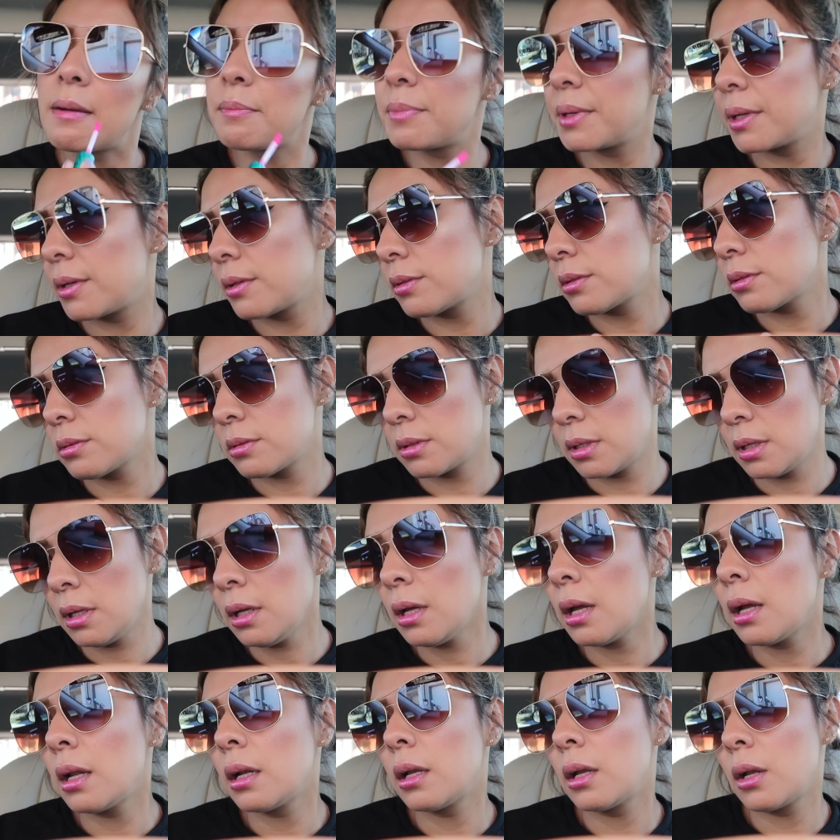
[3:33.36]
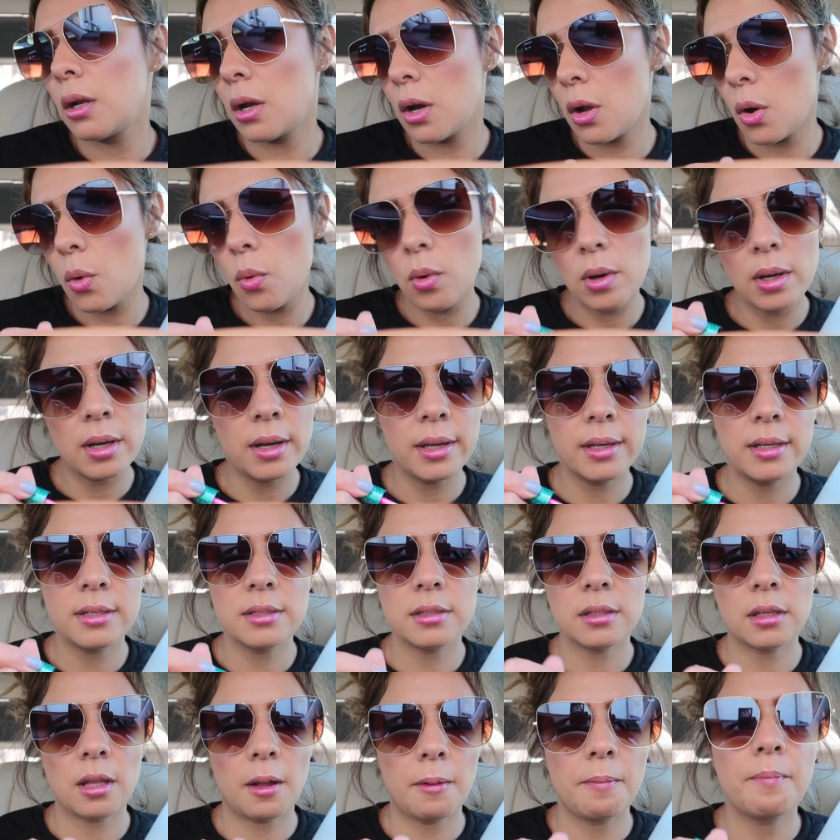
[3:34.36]
Pero eso sí, el glow ahí
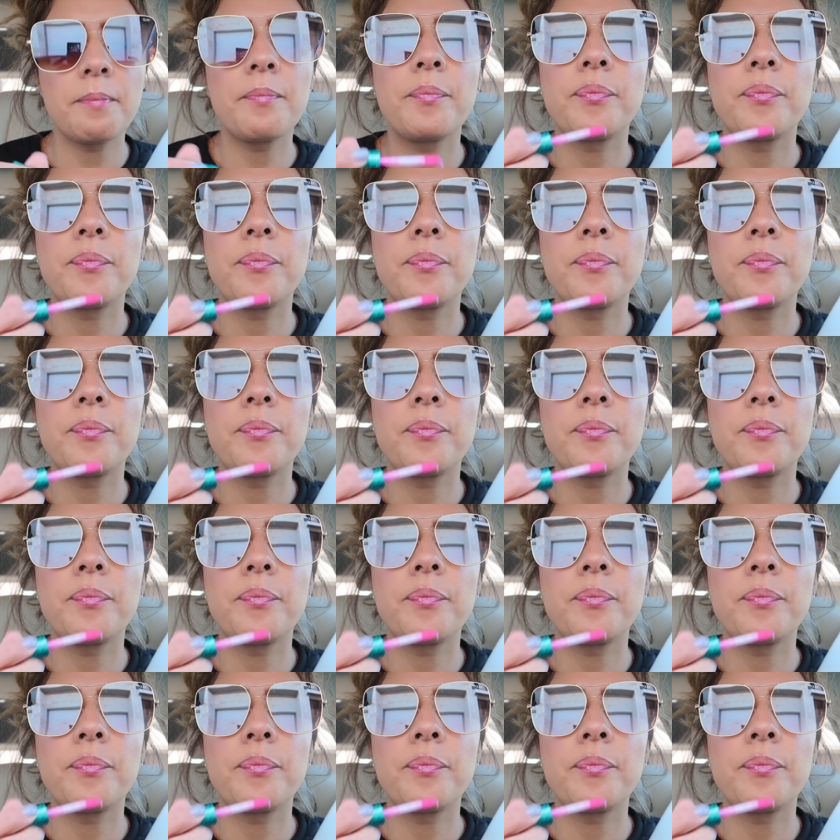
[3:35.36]
está.